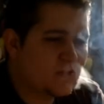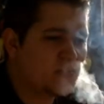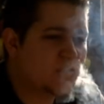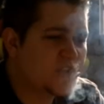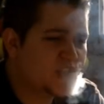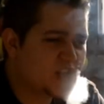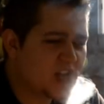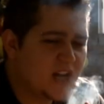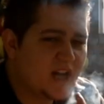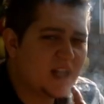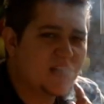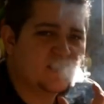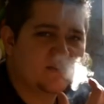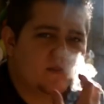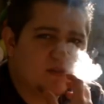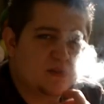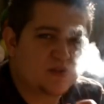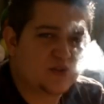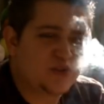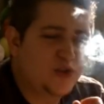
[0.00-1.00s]
Déjà là,
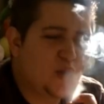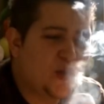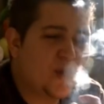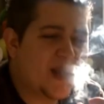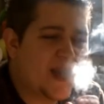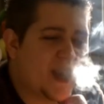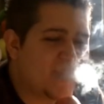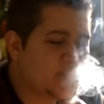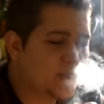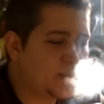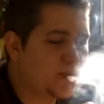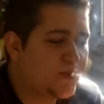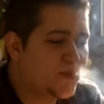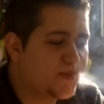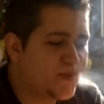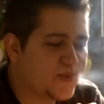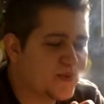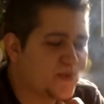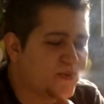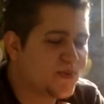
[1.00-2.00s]
euh, deux lattes.
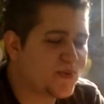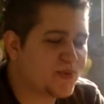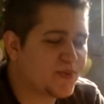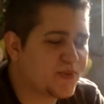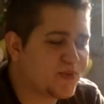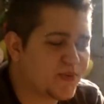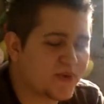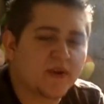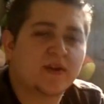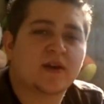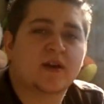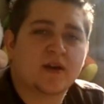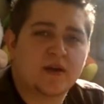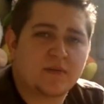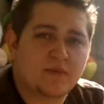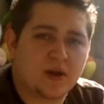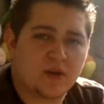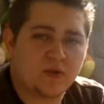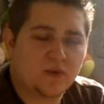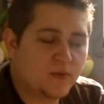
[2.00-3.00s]

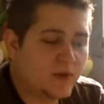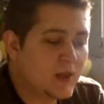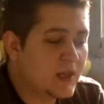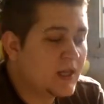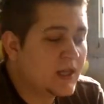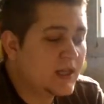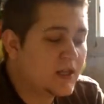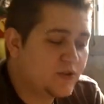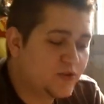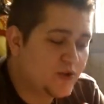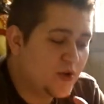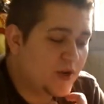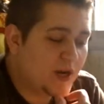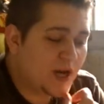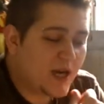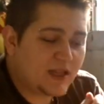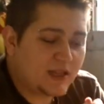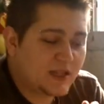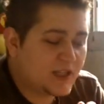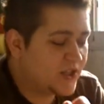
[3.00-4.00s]
Pardon. Deux
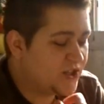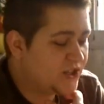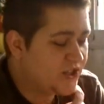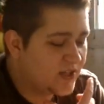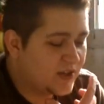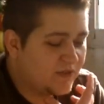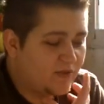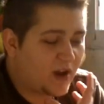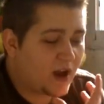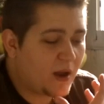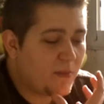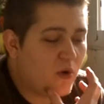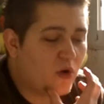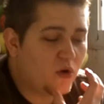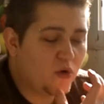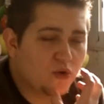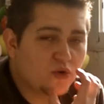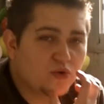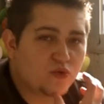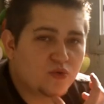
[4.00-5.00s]
lattes et j'ai
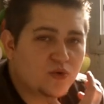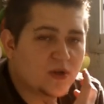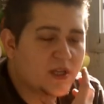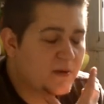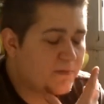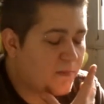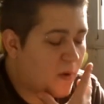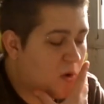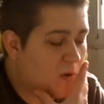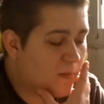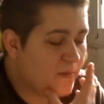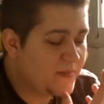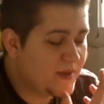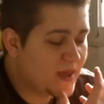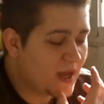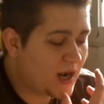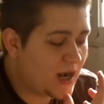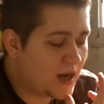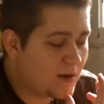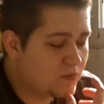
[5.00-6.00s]
vraiment le goût qui prend
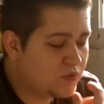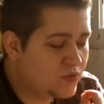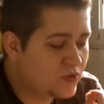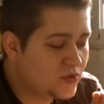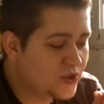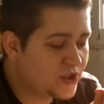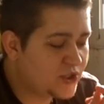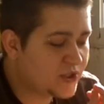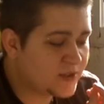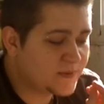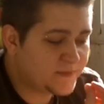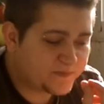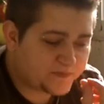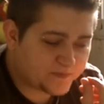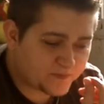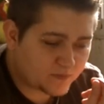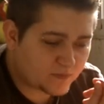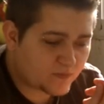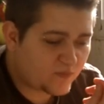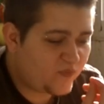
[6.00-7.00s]
bien la bouche.
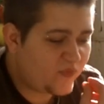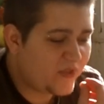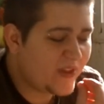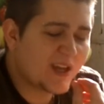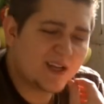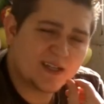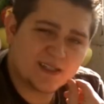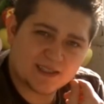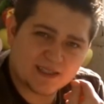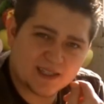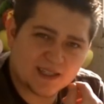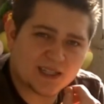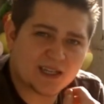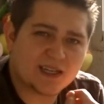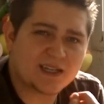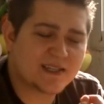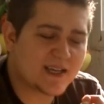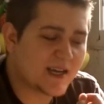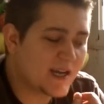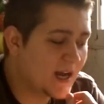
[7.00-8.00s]
C'est
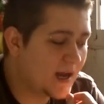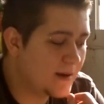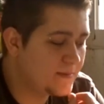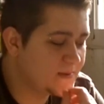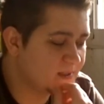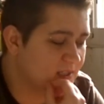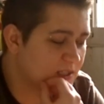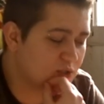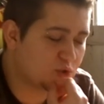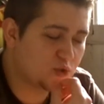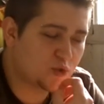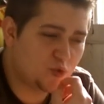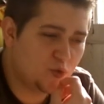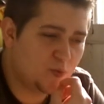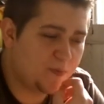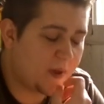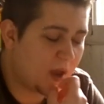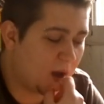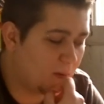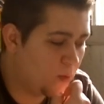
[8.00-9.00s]
très agréable, c'est
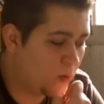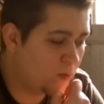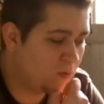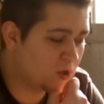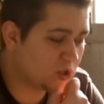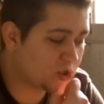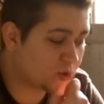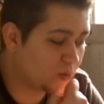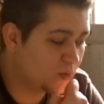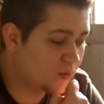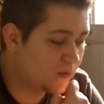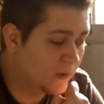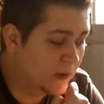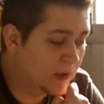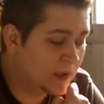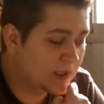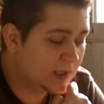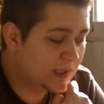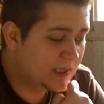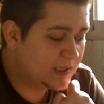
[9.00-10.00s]
super bon moi je trouve.
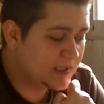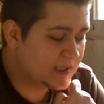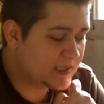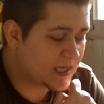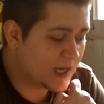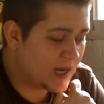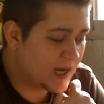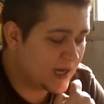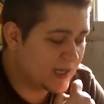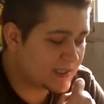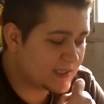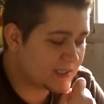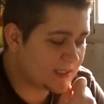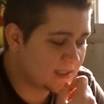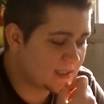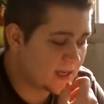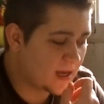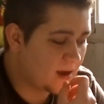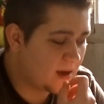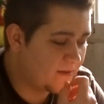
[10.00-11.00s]
Ça,
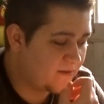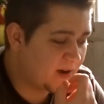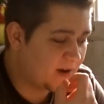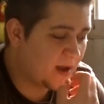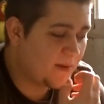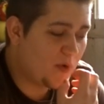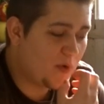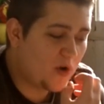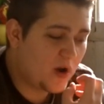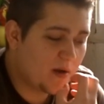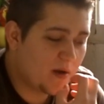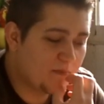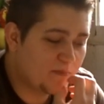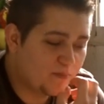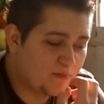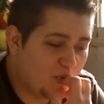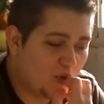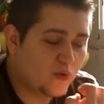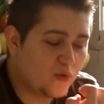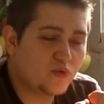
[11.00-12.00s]
ça a vraiment un
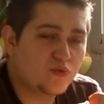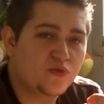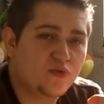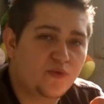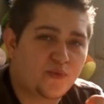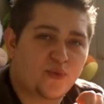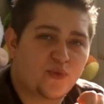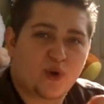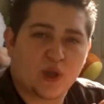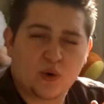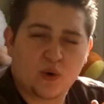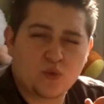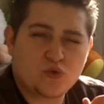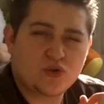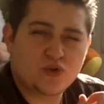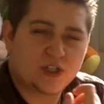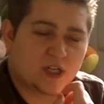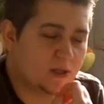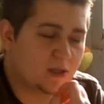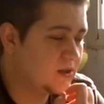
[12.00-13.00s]
bon goût de fruits
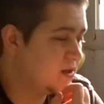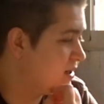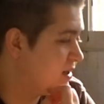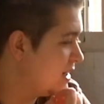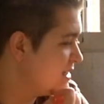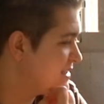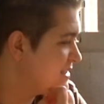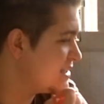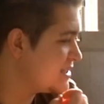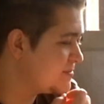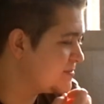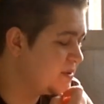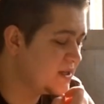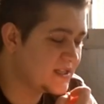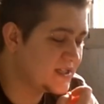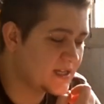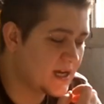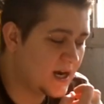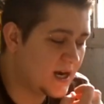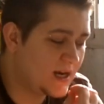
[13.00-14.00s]
rouges euh, assez
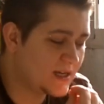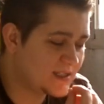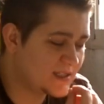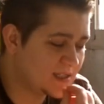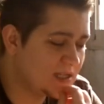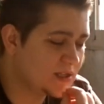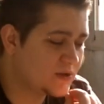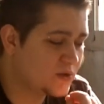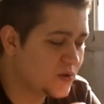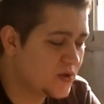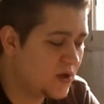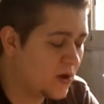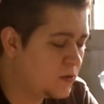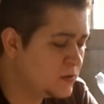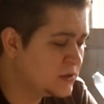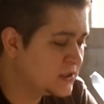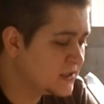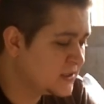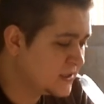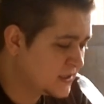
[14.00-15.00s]
spécial, assez étonnant.